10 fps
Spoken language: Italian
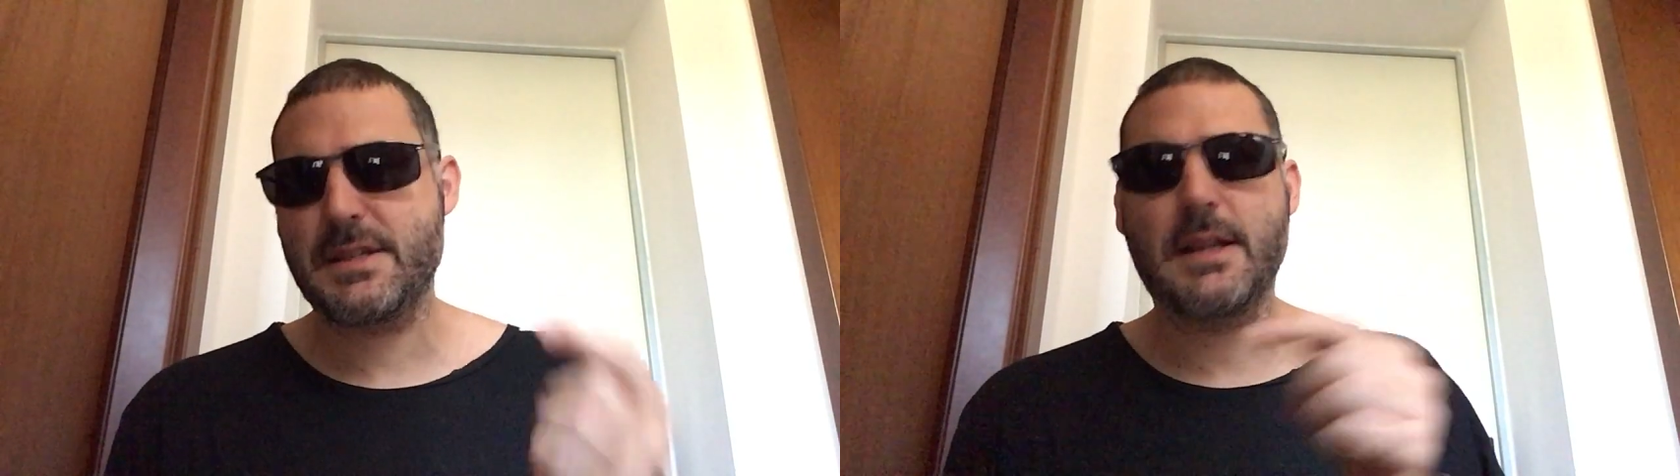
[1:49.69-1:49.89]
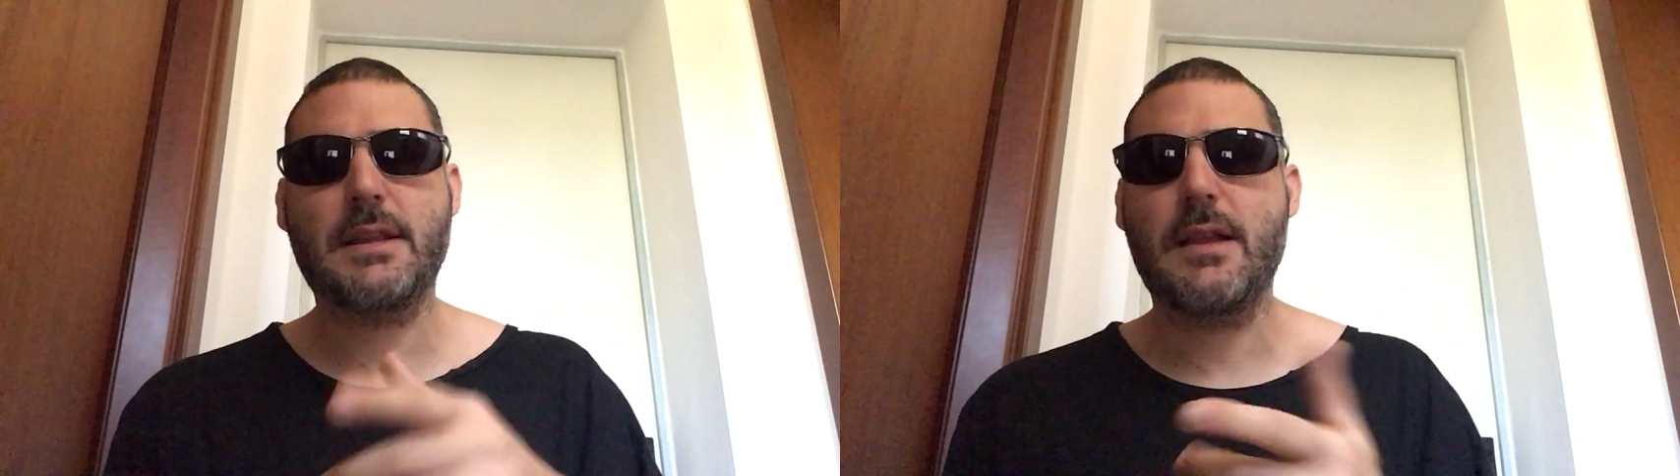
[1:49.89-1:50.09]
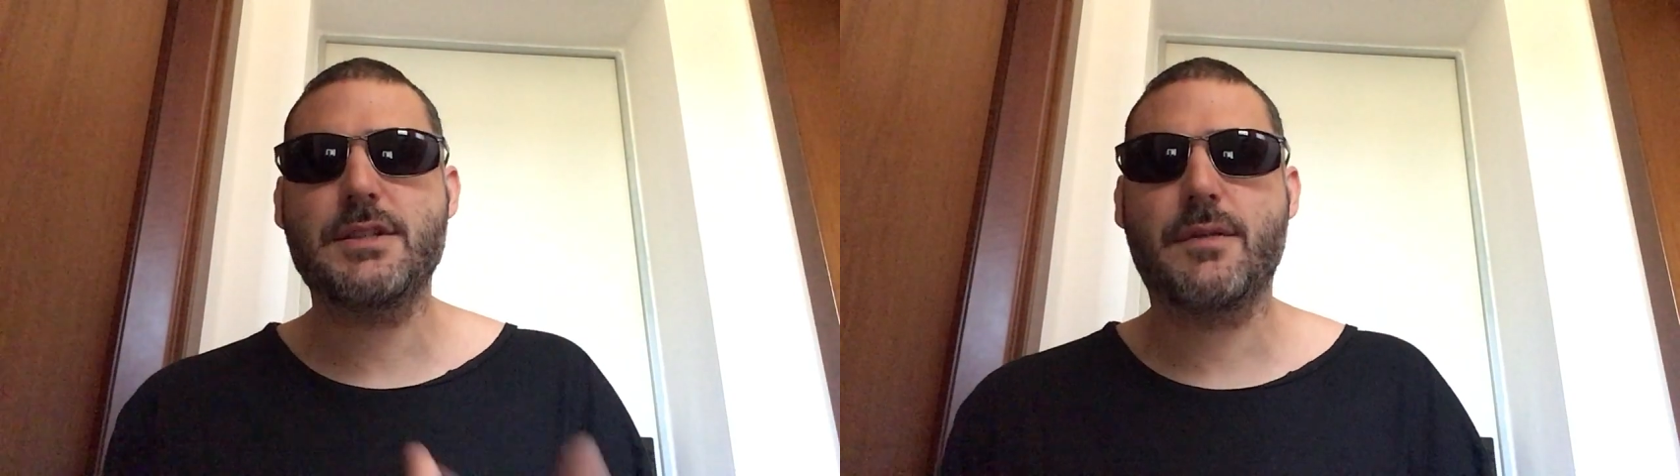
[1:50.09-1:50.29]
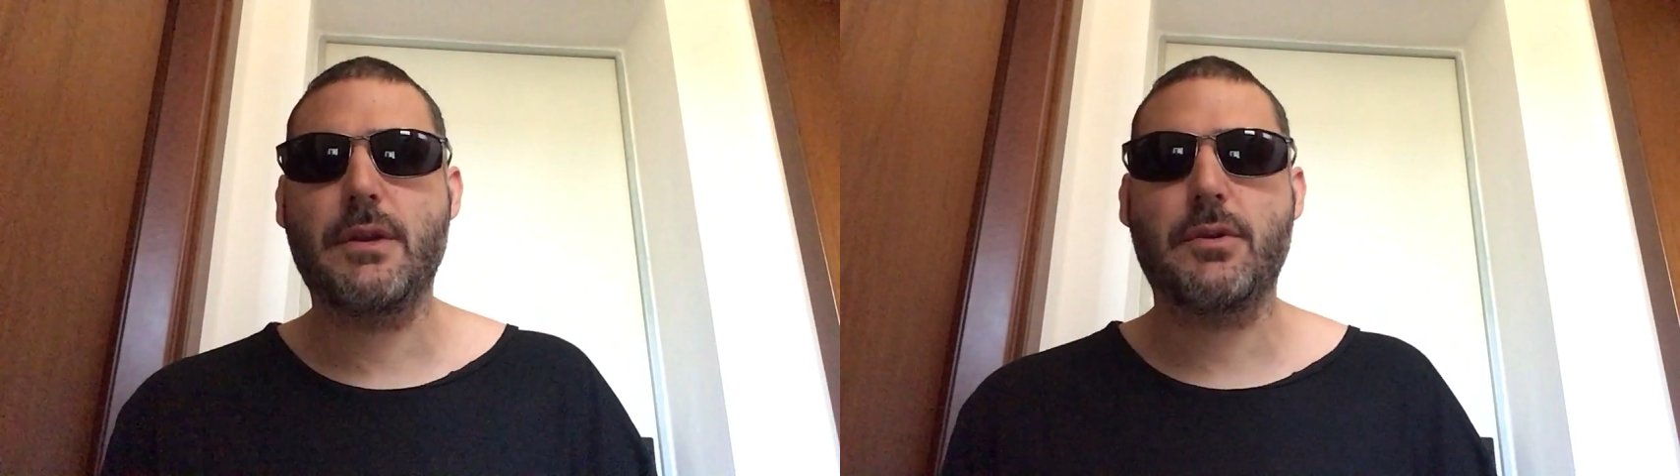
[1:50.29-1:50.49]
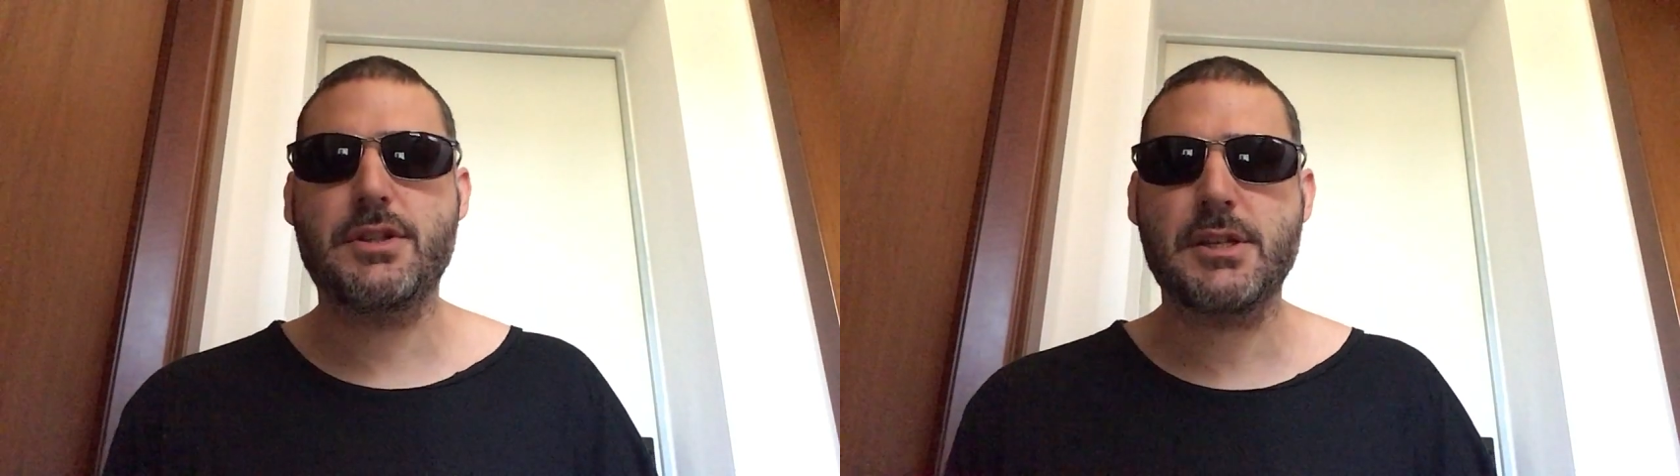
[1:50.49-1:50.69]
se andate a
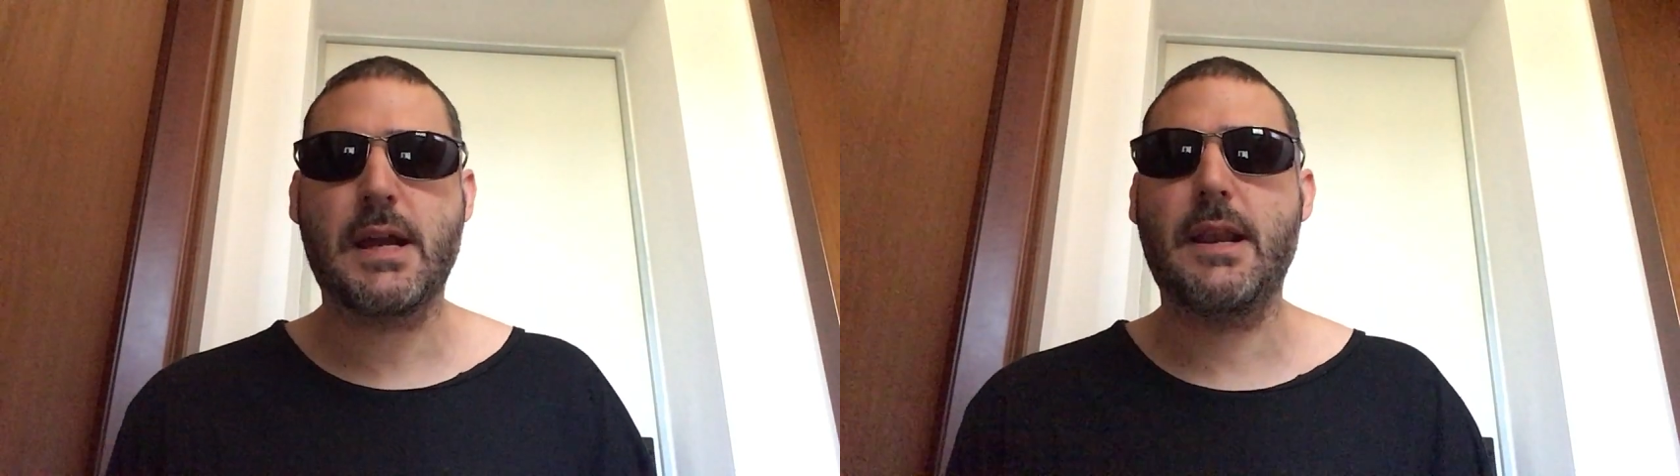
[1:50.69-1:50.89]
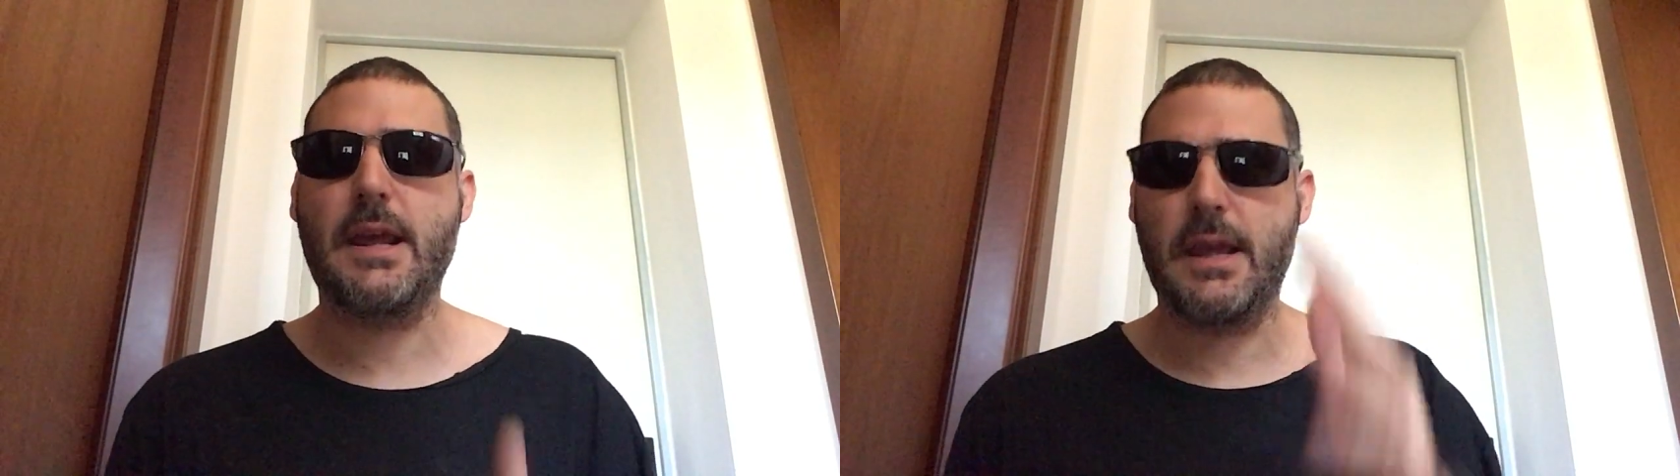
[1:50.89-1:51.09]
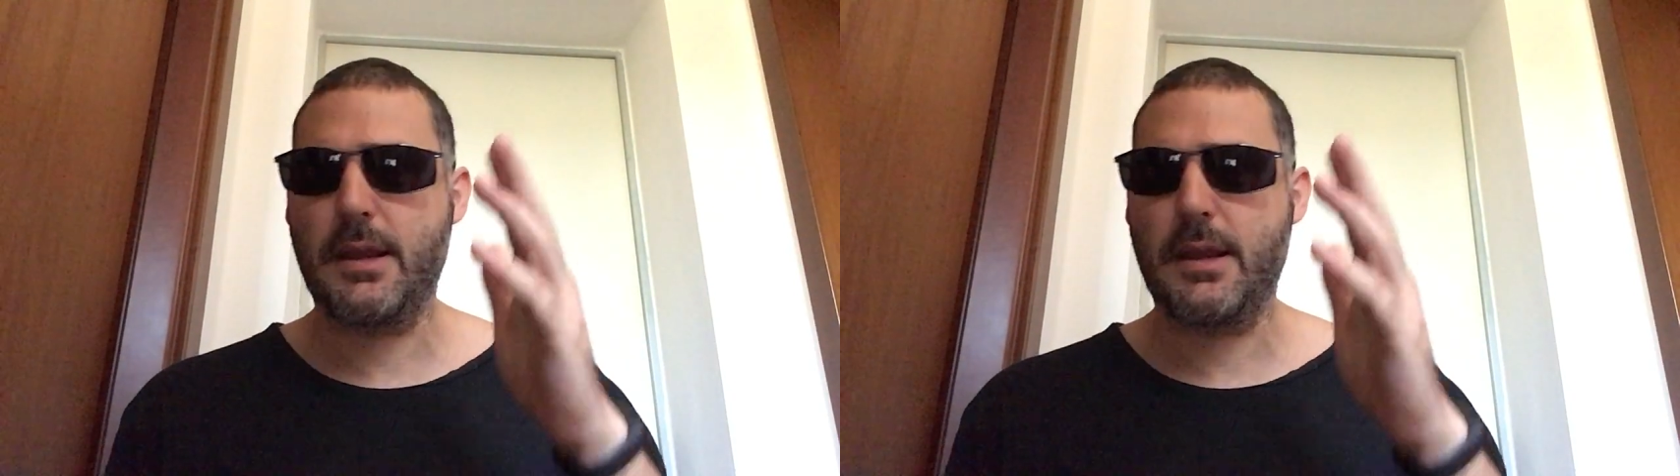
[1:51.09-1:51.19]
leggervi l'originale e